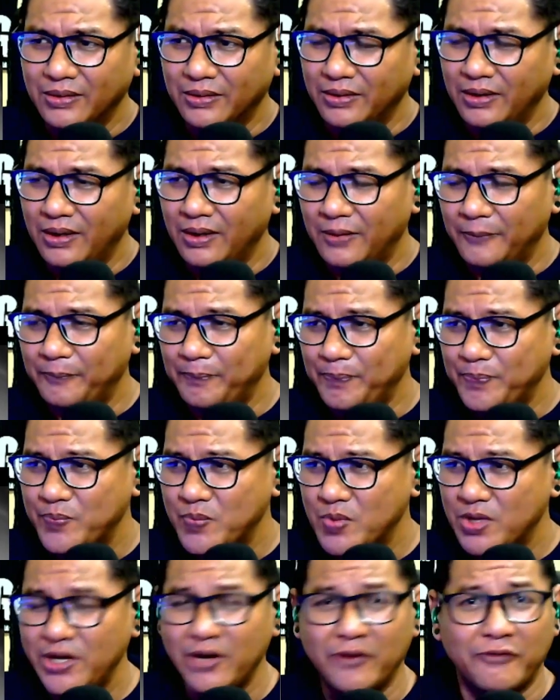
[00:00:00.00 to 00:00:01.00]
Um,
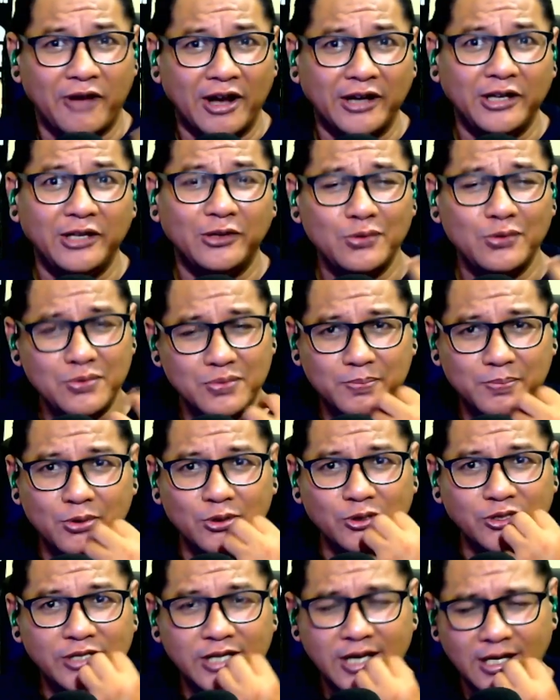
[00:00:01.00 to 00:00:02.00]
ya Fanny itu
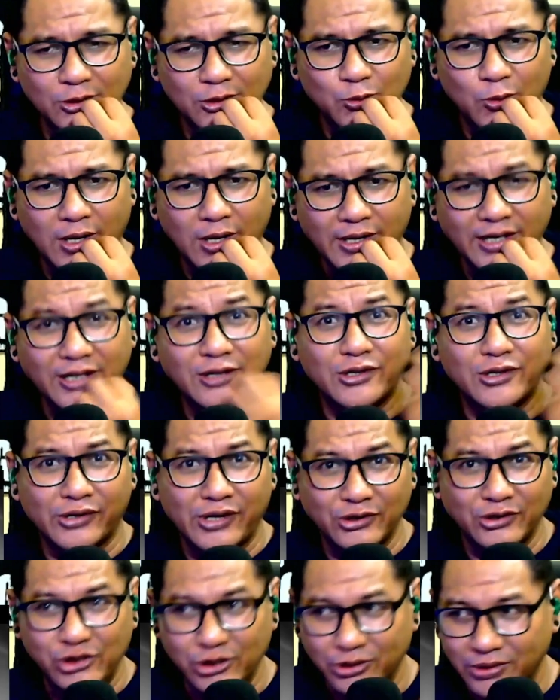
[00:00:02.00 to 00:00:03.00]
punya suara
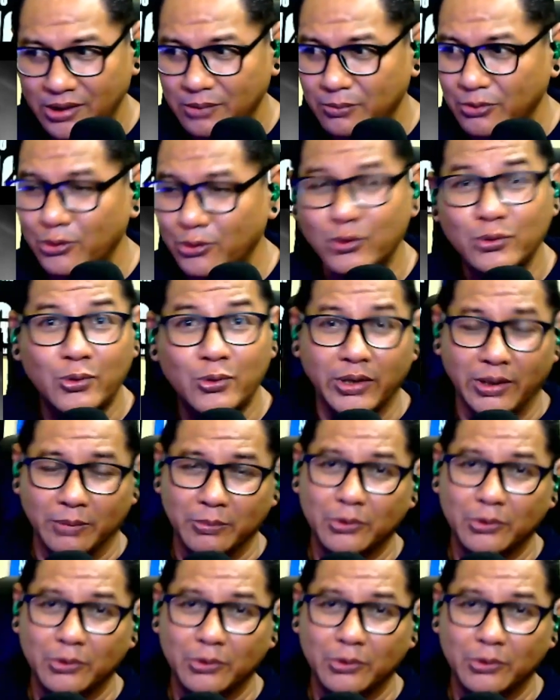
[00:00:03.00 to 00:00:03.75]
internasional menurut gue ya,